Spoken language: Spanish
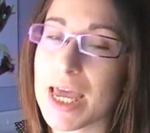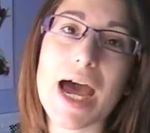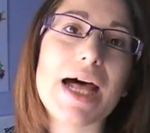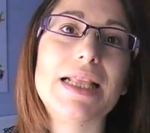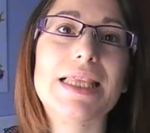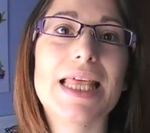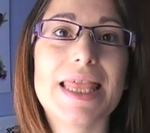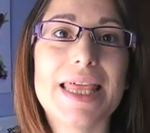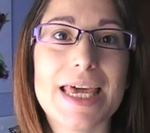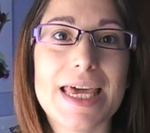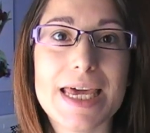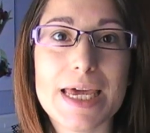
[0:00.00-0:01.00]
Antes
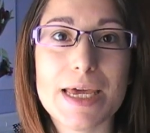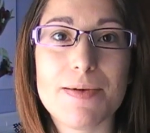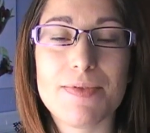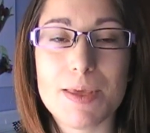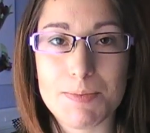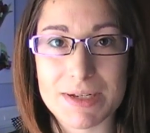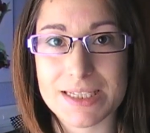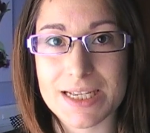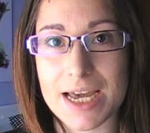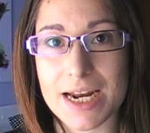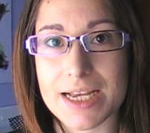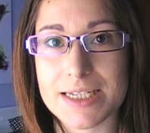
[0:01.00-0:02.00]
de, de
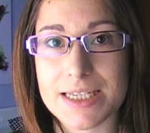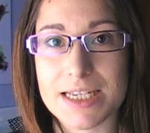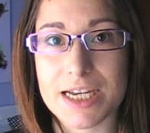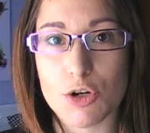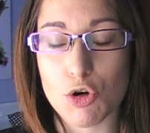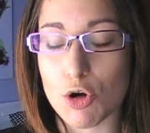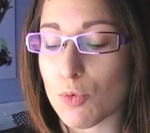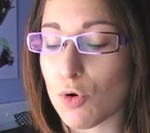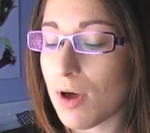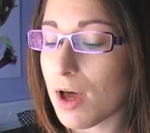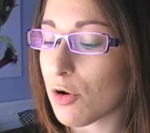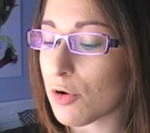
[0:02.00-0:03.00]
pasar a enseñaros cómo
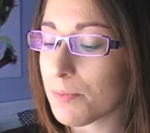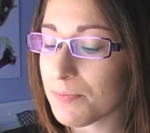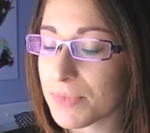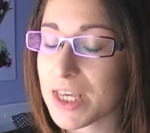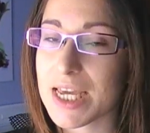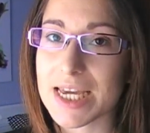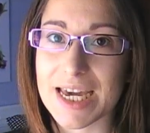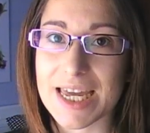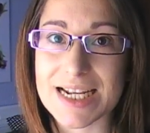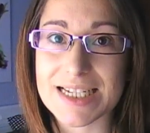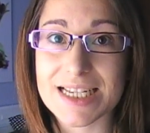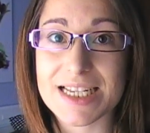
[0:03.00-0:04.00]
lo hago,
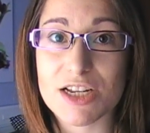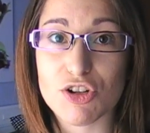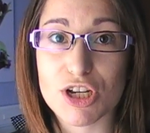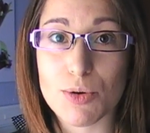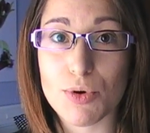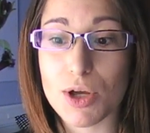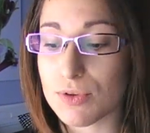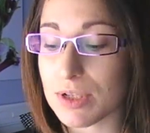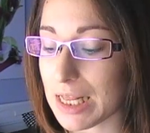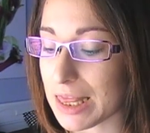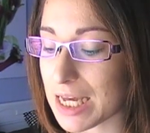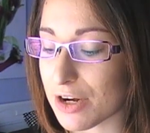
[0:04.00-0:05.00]
quería enseñaros que voy a
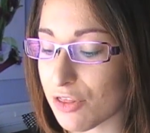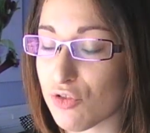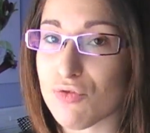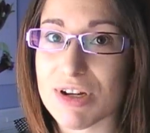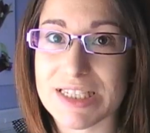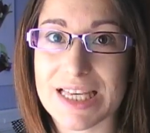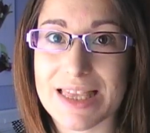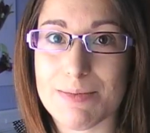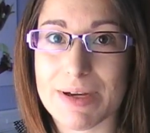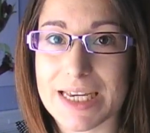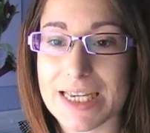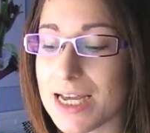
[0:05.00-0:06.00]
utilizar dos bases de
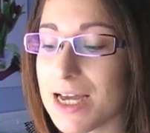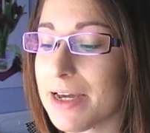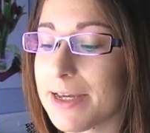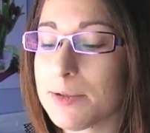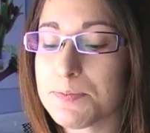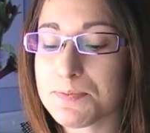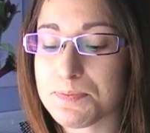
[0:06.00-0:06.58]
maquillaje.